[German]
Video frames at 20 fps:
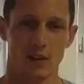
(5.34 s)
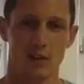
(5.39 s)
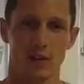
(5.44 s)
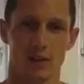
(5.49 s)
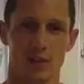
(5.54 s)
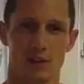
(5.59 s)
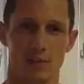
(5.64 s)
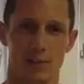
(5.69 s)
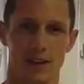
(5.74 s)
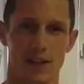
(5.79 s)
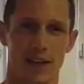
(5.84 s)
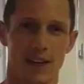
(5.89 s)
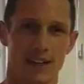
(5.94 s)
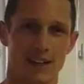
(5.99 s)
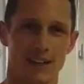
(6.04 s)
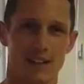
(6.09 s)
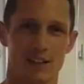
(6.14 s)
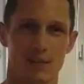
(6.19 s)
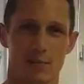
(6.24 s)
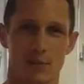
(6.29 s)
Hallo, ich bin der
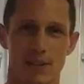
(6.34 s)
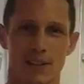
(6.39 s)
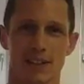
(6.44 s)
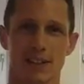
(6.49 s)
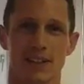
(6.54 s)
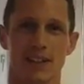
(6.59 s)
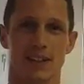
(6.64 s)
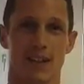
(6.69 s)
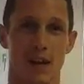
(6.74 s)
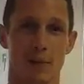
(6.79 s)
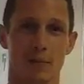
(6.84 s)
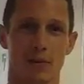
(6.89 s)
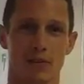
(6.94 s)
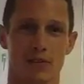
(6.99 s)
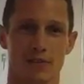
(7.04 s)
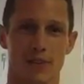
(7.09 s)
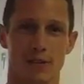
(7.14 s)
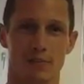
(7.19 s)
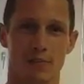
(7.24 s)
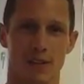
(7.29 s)
Andi, ich bin
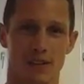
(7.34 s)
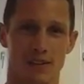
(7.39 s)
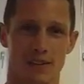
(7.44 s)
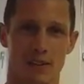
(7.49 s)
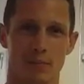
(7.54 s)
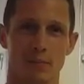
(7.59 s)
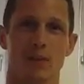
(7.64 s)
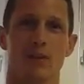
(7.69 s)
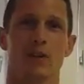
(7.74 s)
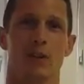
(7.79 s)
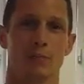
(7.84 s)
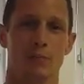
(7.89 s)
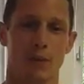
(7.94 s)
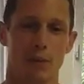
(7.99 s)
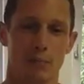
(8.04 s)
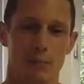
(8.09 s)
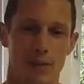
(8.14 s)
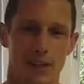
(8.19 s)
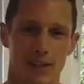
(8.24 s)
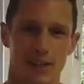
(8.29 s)
Thai-Box-Weltmeister, bin heute
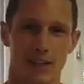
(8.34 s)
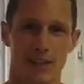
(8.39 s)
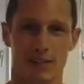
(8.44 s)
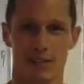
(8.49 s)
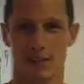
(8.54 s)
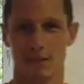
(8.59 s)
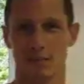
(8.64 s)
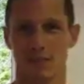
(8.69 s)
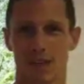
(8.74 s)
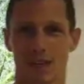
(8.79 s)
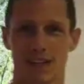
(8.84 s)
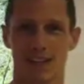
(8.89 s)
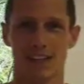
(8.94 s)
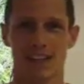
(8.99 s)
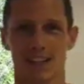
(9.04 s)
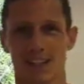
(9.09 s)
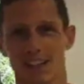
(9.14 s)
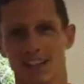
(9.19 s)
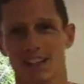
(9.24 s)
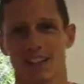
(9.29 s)
beim Peter im
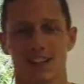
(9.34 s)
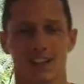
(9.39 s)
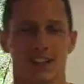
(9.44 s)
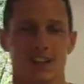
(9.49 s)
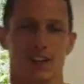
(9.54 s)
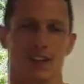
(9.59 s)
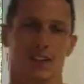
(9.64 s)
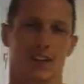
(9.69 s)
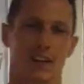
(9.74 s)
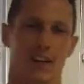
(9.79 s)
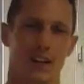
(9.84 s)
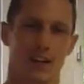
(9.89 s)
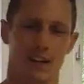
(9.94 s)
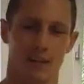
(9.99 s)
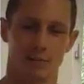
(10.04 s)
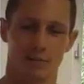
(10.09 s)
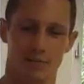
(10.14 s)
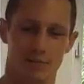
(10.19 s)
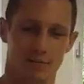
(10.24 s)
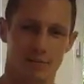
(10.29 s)
Training.
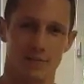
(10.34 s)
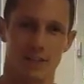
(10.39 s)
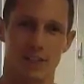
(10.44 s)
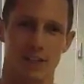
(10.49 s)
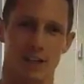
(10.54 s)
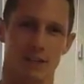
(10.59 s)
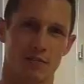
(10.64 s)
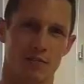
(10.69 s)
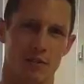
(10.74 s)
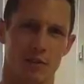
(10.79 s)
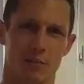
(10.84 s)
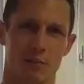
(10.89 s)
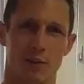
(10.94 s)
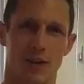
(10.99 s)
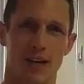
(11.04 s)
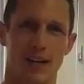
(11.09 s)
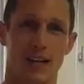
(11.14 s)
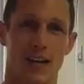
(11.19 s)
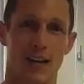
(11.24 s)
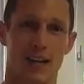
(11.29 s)
Ähm, ich hatte vor ein
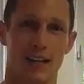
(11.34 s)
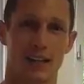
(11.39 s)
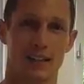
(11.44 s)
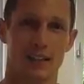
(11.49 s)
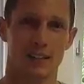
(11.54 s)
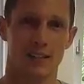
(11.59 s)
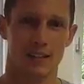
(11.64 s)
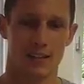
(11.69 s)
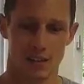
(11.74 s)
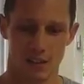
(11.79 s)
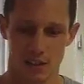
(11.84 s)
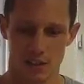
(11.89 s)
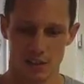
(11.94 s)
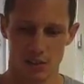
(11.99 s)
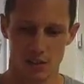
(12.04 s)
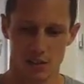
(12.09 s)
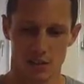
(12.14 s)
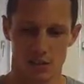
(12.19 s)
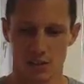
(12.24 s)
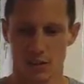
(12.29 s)
paar Jahren eine
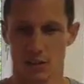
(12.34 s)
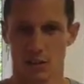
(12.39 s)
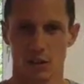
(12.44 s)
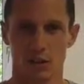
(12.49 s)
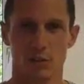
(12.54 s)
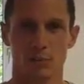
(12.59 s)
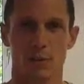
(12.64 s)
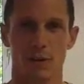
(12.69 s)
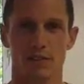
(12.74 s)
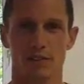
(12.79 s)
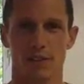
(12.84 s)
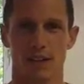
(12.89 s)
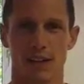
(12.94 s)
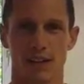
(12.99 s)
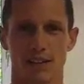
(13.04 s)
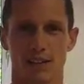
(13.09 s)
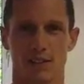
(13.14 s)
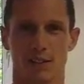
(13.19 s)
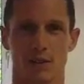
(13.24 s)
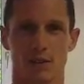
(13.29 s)

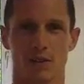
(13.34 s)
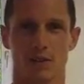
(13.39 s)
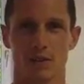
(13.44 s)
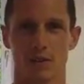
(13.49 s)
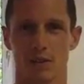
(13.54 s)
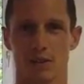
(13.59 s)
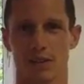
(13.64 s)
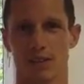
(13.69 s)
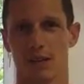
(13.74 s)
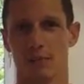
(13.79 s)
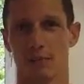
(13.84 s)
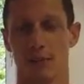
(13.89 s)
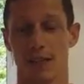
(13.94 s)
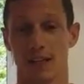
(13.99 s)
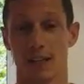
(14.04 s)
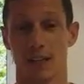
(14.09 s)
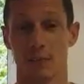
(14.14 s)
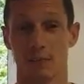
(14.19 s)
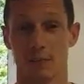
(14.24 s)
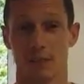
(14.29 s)
Kreuzbandverletzung und der
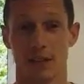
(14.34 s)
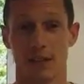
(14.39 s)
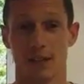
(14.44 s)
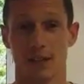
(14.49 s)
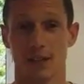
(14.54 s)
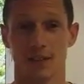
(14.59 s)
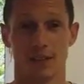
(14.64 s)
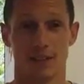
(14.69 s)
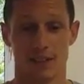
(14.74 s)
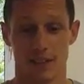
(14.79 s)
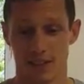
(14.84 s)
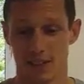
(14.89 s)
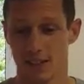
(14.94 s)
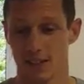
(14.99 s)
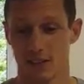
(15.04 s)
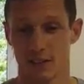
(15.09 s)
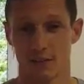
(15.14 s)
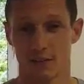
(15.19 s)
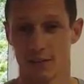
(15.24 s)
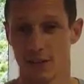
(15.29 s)
Peter hat mir
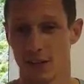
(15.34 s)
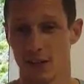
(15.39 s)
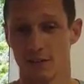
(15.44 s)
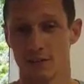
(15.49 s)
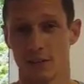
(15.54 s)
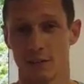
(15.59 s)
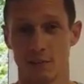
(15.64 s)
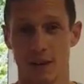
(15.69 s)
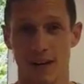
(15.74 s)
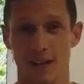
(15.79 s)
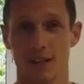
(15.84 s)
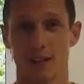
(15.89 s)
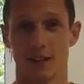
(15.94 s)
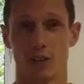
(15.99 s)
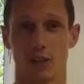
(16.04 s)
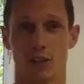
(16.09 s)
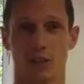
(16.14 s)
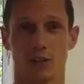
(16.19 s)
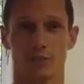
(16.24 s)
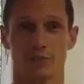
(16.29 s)
wieder auf die Beine
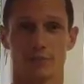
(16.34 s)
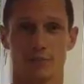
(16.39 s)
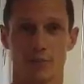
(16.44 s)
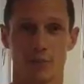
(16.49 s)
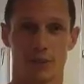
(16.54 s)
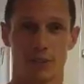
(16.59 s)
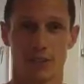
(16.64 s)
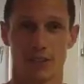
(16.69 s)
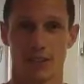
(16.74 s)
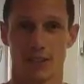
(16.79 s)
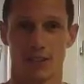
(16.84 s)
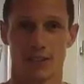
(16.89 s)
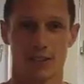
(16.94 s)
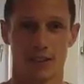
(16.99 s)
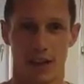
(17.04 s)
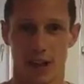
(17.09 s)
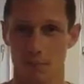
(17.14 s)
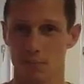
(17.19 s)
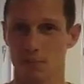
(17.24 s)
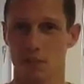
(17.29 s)
geholfen und
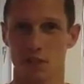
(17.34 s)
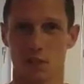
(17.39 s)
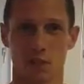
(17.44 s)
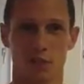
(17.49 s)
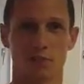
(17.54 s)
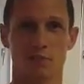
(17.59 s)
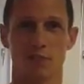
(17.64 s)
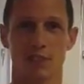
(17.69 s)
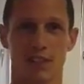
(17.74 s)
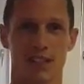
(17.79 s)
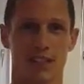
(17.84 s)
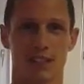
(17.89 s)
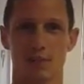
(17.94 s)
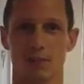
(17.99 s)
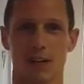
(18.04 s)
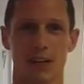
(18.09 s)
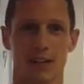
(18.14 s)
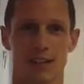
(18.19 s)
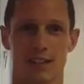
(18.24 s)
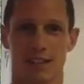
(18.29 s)
hat mich noch fitter
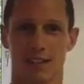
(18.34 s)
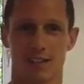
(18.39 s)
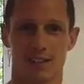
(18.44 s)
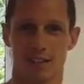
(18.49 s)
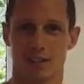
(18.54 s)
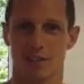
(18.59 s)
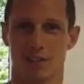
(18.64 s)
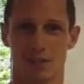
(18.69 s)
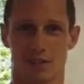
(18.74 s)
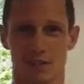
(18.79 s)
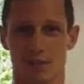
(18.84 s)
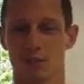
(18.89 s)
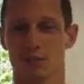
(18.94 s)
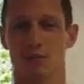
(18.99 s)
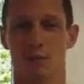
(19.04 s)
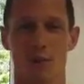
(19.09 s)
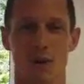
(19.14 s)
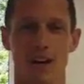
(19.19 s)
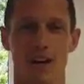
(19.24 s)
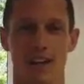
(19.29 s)
gemacht, als ich
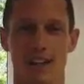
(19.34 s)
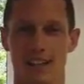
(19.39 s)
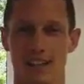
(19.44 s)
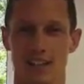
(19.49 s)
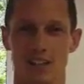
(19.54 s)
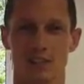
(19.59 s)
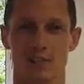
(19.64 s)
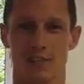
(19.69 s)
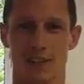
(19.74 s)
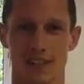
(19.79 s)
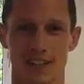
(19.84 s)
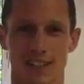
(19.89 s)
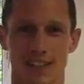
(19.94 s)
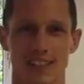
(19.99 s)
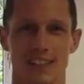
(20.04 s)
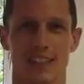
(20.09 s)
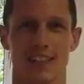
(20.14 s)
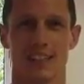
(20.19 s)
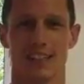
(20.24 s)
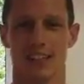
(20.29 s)
zuvor eigentlich
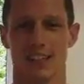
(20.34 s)
war.